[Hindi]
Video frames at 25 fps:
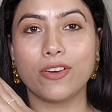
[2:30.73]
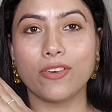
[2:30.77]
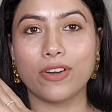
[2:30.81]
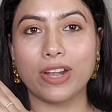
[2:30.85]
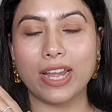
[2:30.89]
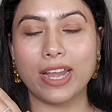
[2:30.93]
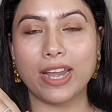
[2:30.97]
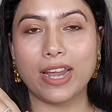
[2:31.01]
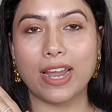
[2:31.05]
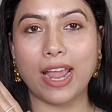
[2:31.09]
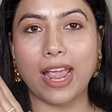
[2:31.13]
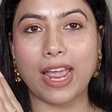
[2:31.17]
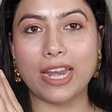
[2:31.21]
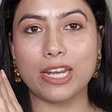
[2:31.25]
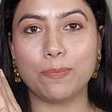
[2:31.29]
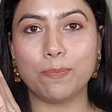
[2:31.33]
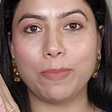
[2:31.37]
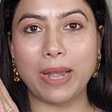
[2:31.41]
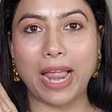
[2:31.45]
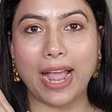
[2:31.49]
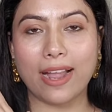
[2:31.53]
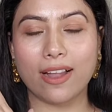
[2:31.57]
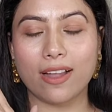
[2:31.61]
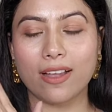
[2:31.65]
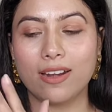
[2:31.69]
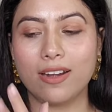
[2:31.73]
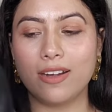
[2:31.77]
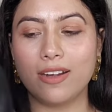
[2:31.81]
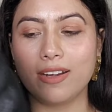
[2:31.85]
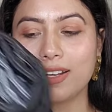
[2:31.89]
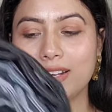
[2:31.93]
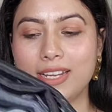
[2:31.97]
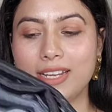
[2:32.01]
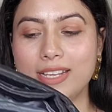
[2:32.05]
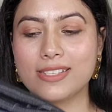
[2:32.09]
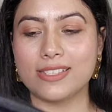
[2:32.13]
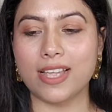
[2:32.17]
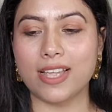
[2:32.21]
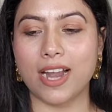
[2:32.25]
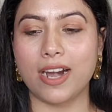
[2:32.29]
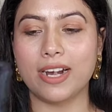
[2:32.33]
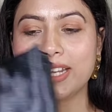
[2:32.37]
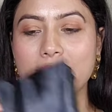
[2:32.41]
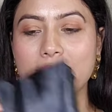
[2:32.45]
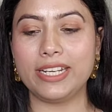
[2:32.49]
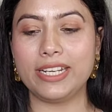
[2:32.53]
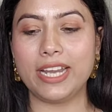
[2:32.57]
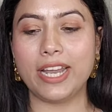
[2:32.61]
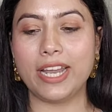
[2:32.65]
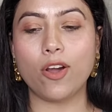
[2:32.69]
ग्रे एंड ब्लैक कलर की
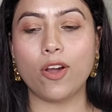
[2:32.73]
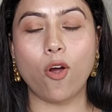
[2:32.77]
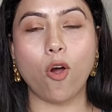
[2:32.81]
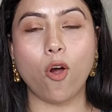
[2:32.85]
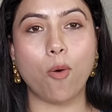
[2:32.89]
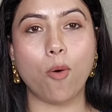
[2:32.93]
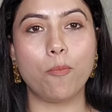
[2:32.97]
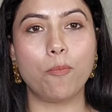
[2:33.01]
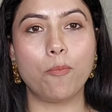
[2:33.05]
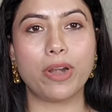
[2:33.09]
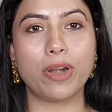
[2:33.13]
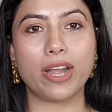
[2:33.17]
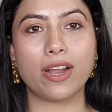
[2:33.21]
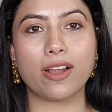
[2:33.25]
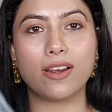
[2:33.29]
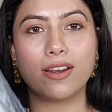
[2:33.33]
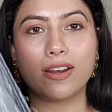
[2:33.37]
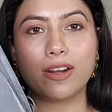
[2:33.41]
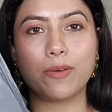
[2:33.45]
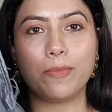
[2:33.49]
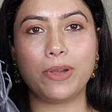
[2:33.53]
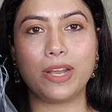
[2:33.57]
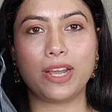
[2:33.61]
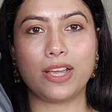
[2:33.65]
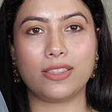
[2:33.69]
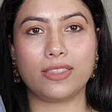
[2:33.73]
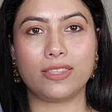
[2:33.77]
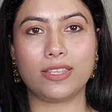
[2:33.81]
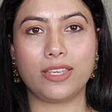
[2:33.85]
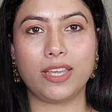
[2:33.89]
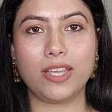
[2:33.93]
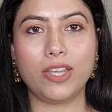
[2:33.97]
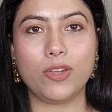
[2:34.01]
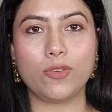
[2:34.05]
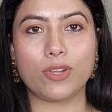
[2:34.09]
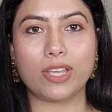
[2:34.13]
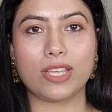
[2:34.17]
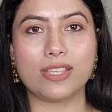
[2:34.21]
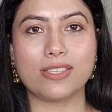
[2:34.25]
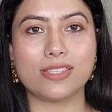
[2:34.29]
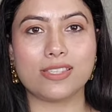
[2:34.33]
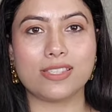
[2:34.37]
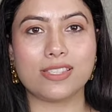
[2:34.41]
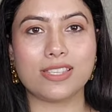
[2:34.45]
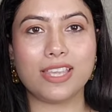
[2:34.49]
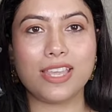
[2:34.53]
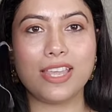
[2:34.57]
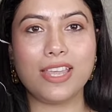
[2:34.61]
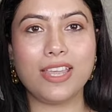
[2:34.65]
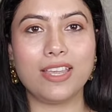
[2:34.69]
साड़ी ये ऑम्ब्रे कलर में आती है यू कैन
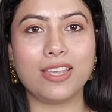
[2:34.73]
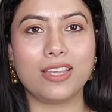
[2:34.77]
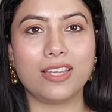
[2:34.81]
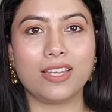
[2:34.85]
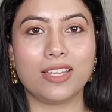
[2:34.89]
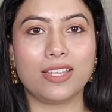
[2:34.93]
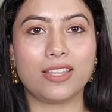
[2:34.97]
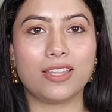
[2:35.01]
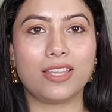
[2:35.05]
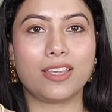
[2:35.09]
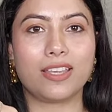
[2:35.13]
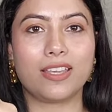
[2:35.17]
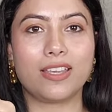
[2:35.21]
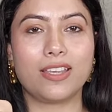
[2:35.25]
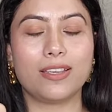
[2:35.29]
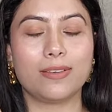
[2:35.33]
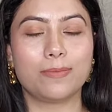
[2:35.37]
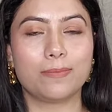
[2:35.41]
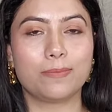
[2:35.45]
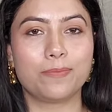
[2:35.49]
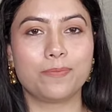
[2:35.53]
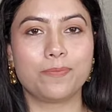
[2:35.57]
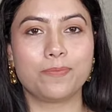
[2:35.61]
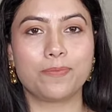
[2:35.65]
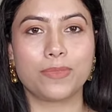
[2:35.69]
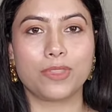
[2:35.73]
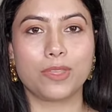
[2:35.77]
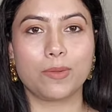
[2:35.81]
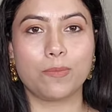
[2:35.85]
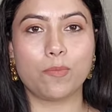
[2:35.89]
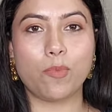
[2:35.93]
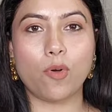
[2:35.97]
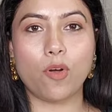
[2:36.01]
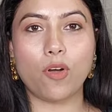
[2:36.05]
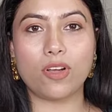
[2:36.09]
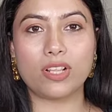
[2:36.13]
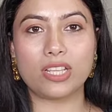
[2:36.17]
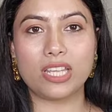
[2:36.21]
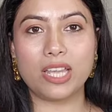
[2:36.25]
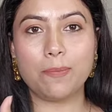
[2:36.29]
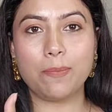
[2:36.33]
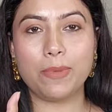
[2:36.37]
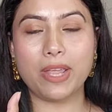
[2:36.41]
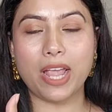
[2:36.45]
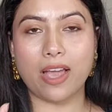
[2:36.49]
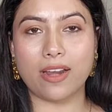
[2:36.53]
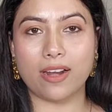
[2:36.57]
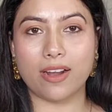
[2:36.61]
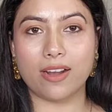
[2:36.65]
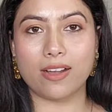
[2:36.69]
सी ये देखिए बहुत ही
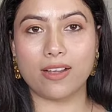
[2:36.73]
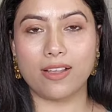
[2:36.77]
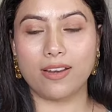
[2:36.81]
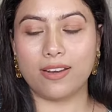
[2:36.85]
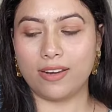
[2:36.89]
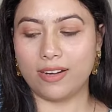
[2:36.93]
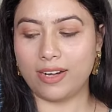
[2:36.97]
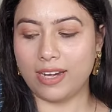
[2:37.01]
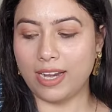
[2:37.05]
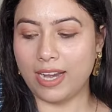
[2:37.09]
प्यारा कलर